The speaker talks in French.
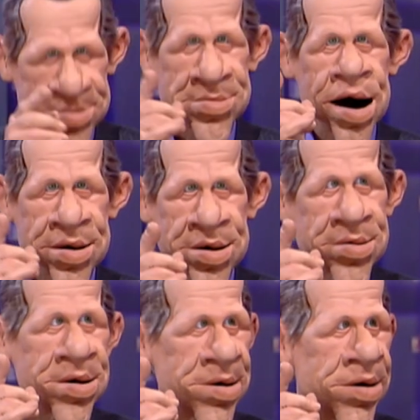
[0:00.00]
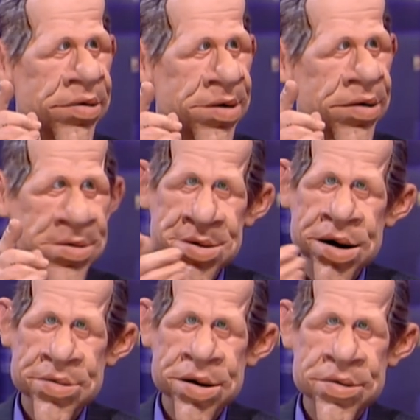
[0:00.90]
n'arrive pas à vendre ses vaccins, mais elle
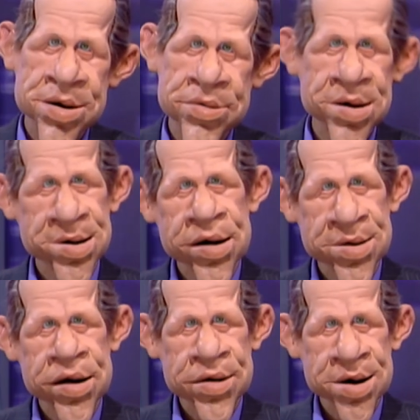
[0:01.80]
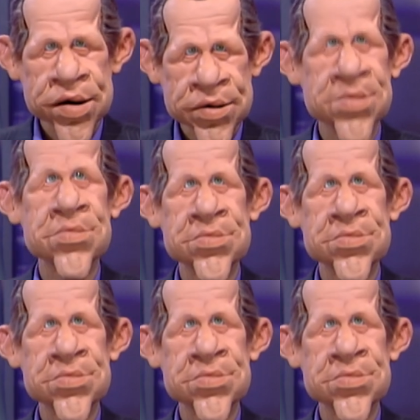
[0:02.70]
m'a donné envie d'acheter des DVD. Hein.